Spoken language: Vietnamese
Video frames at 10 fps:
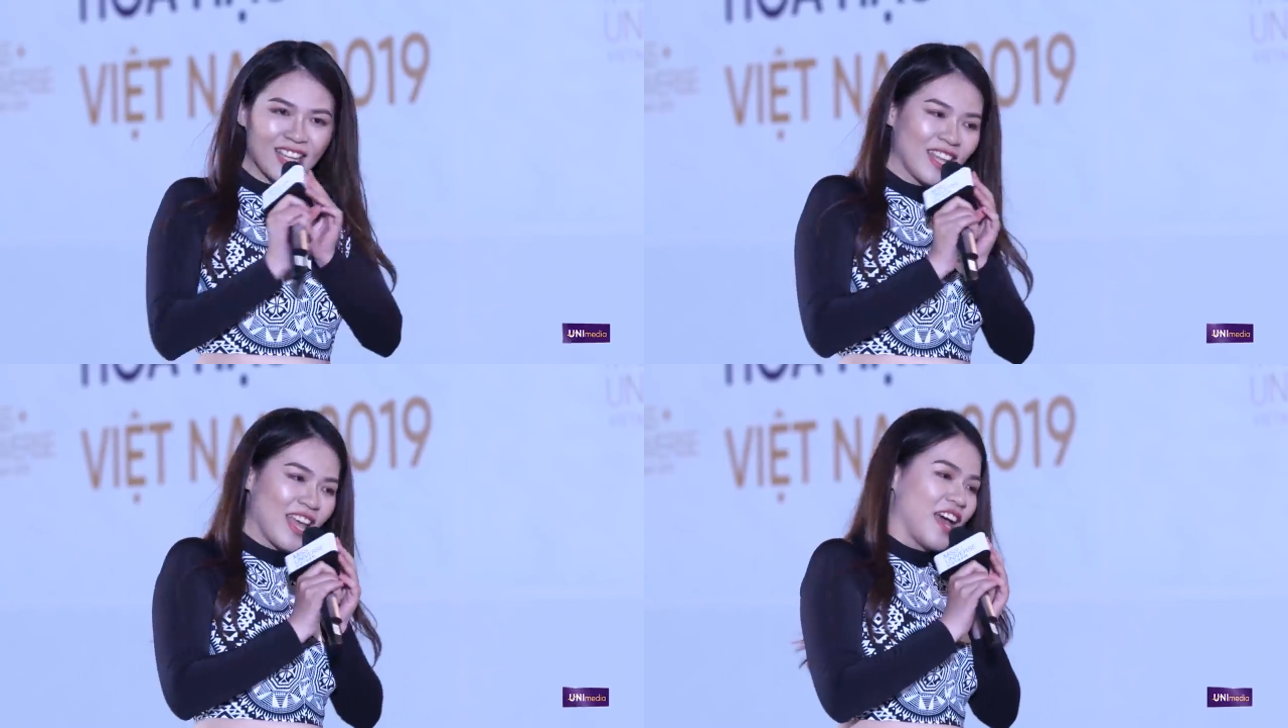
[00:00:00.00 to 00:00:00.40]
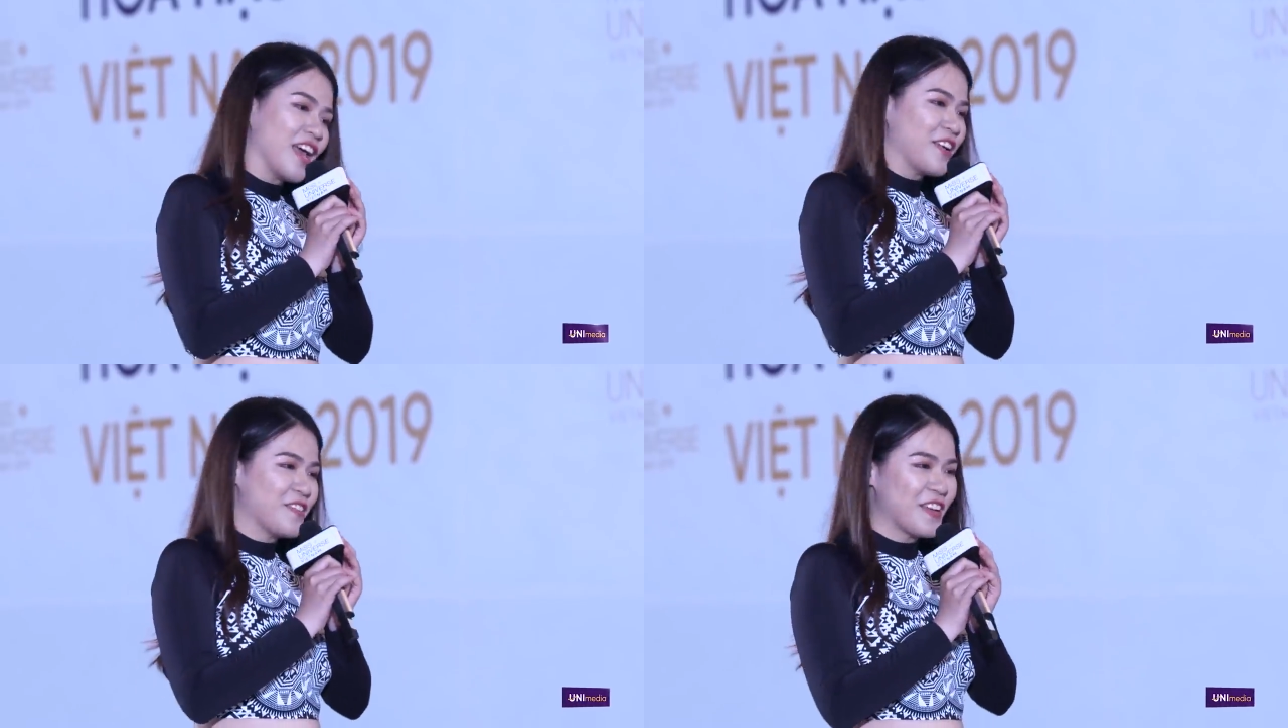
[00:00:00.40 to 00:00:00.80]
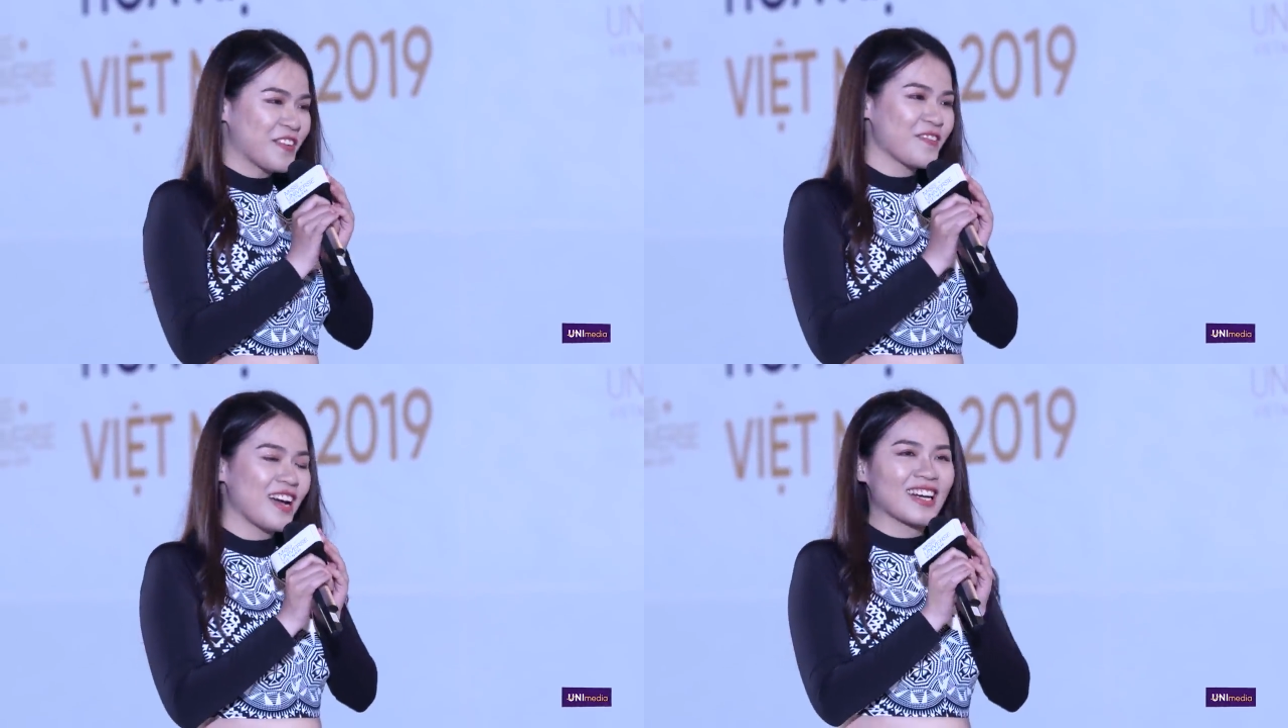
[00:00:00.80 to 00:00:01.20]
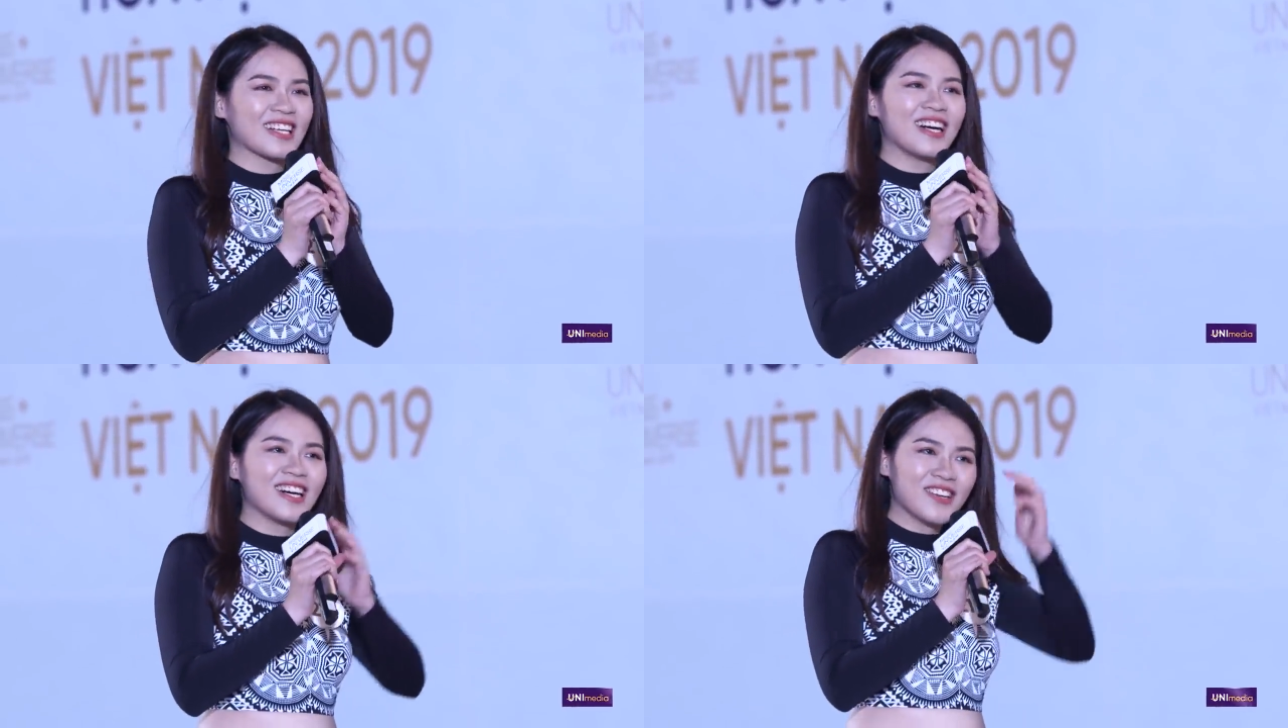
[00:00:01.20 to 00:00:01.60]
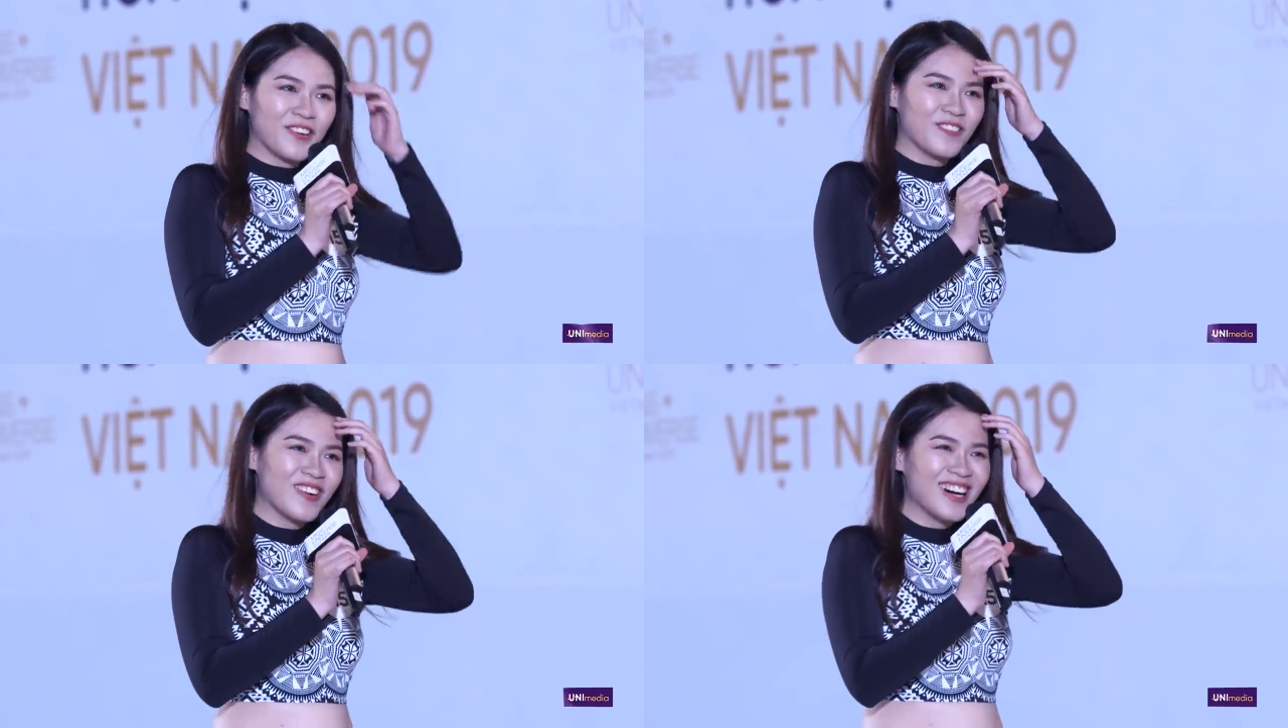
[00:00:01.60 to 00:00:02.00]
Dạ, em đang mặc
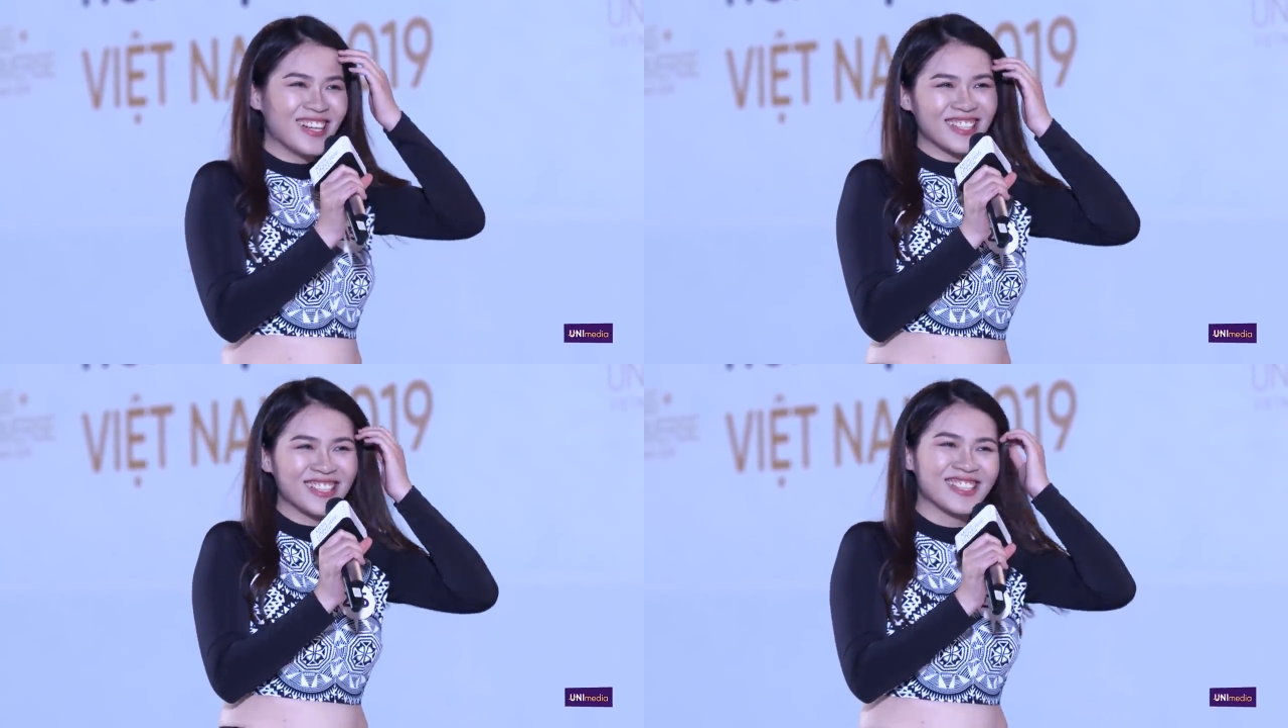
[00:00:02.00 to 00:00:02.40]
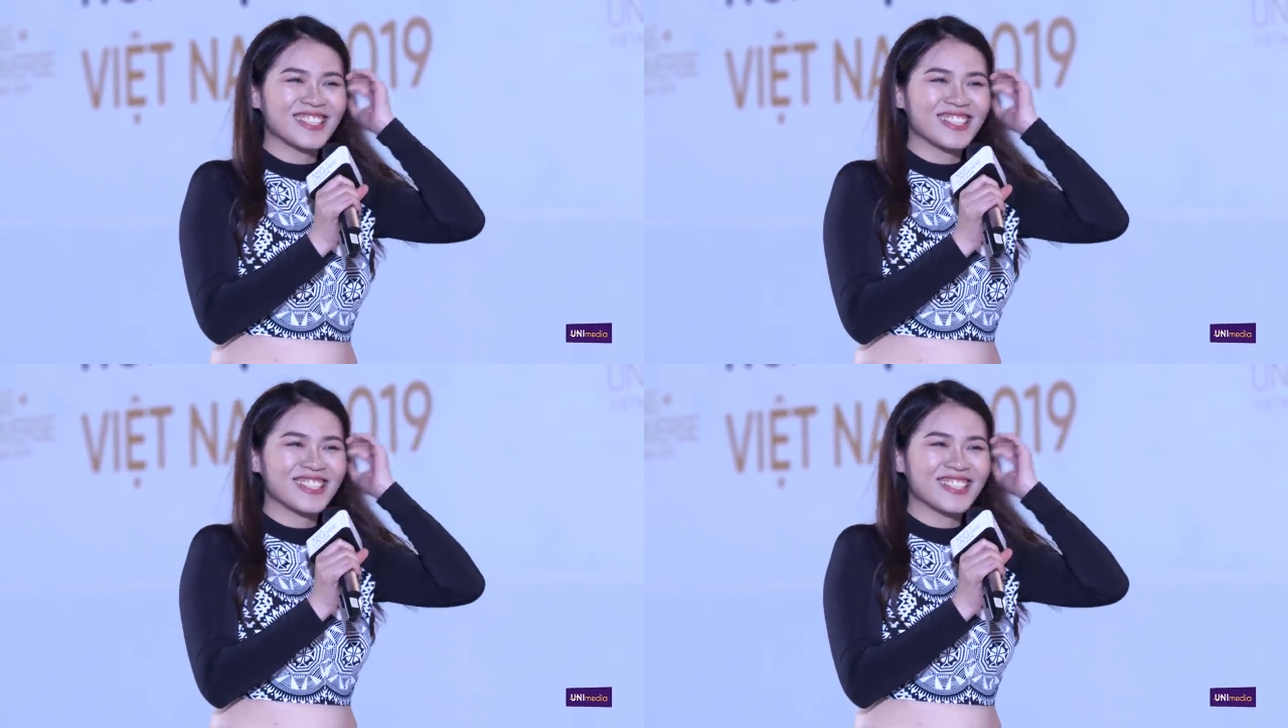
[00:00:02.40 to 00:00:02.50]
đồ bơi.